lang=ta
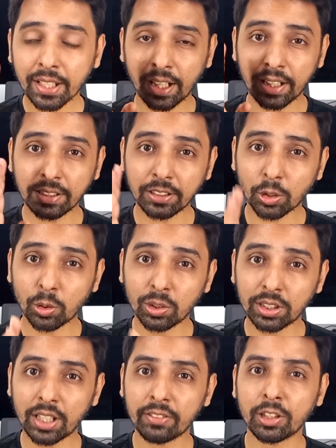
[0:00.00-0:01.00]
எனக்கு இந்த
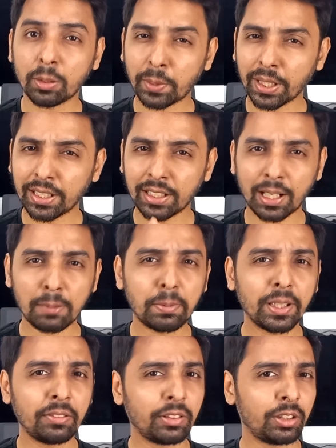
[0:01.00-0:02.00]
ரோல் தான் வேணும் எனக்கு இந்த
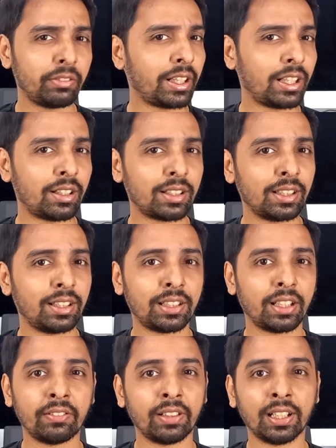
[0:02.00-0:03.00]
கம்பெனி வேணும் வேணான்றதுலாம்
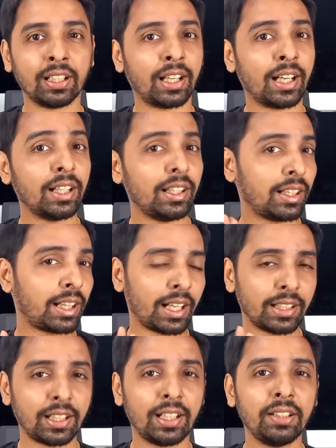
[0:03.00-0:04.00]
தேவையில்லை ஆனால் நான்
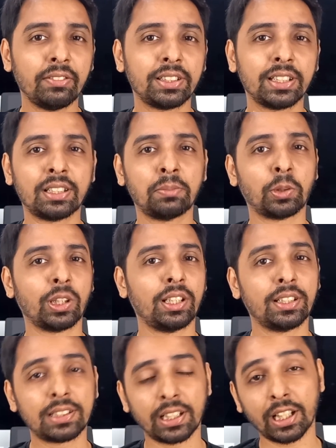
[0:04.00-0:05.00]
கரெக்டான முதல்ல
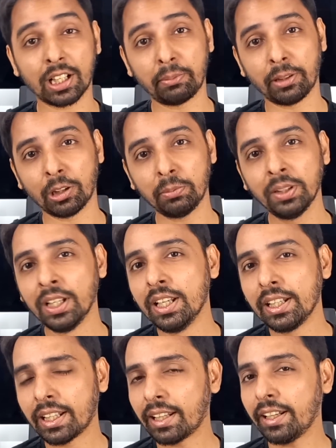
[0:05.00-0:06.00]
முதல்லேருந்து செய்ய ஆரம்பிக்கணும்
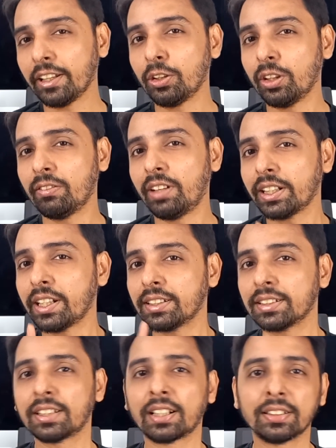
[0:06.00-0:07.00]
ஏன்னா என்னோடய வாழ்க்கை
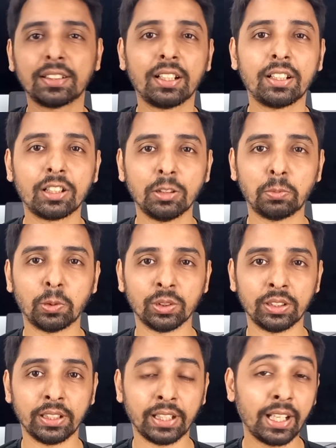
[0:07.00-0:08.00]
இது சார்ந்து தான் இருக்க
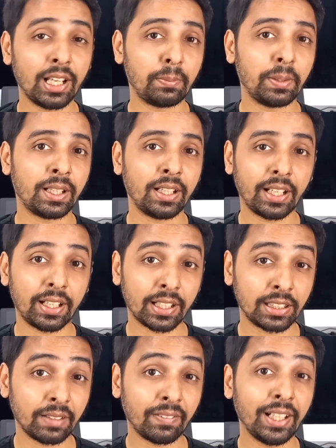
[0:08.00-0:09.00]
போகுது ஏன் அப்படின்னா
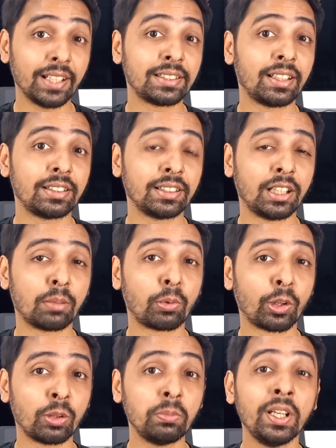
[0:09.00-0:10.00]
எனக்கு இந்த வேலையை செய்யறதுக்கு தான்
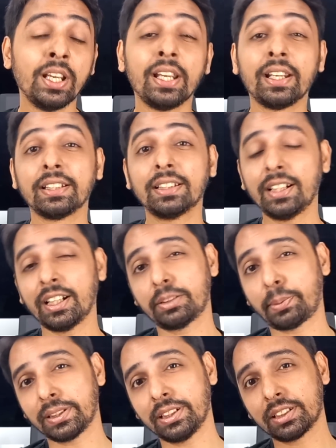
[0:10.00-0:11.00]
பிடிக்கும் இதில் நான்
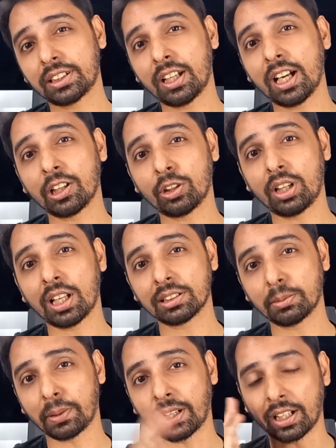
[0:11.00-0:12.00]
ஸ்பெஷலிஸ்ட்டாக ஆகணும்னு
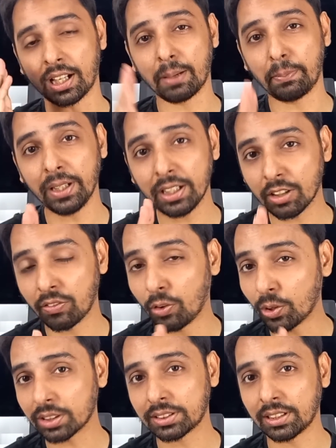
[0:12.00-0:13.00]
ஆசைப்பட்றேன் அப்படின்ற
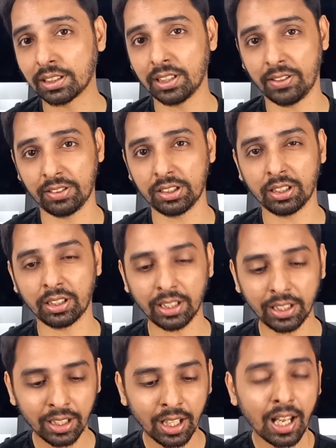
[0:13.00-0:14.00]
ஃபோக்கஸ் இருந்ததுன்னு
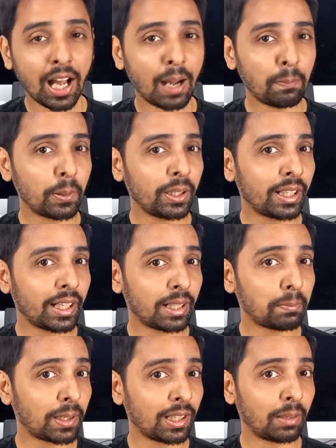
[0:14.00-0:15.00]
வச்சுக்கோங்களேன் அப்போ நீங்கள்
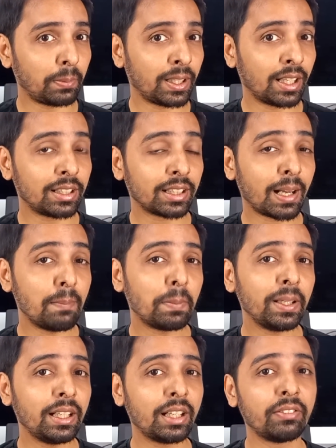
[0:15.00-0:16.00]
என்ன பண்ணலாம் அப்படின்னா இந்த
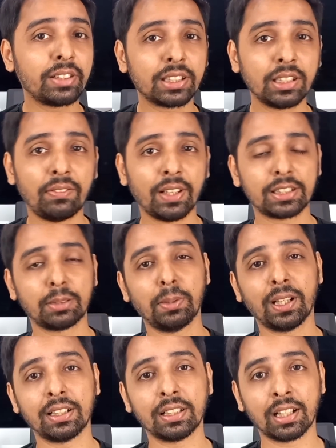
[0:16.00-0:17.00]
கம்பெனின்ற விஷயத்தில்
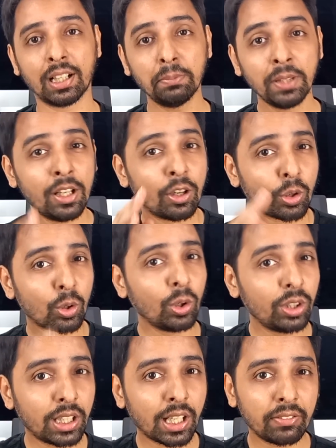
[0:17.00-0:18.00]
ஃப்ளெக்சிபிளாக இருந்துக்கலாம்
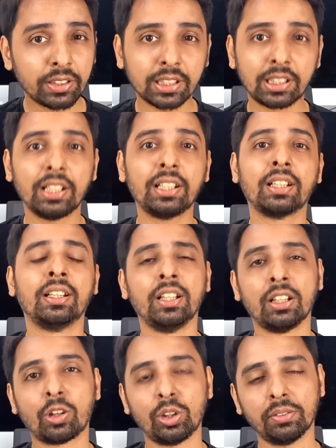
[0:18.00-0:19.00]
ரோல்ன்ற விஷயத்தில்
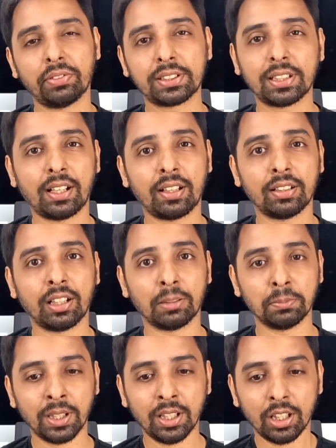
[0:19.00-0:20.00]
கொஞ்சம் ஃபிக்ஸடாக
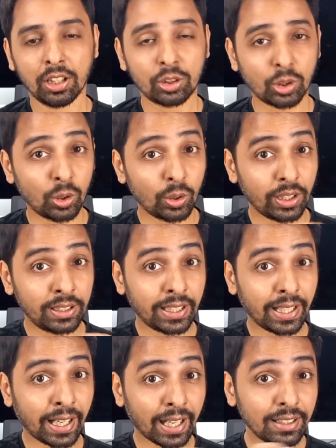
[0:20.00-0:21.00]
இருந்துக்கலாம் ஸோ இந்த
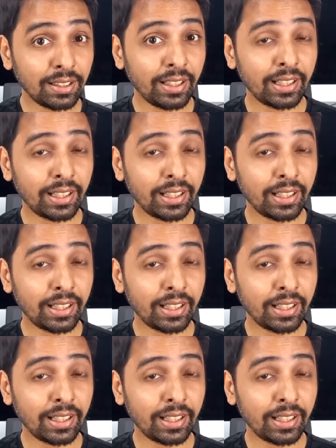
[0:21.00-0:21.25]
இடத்துல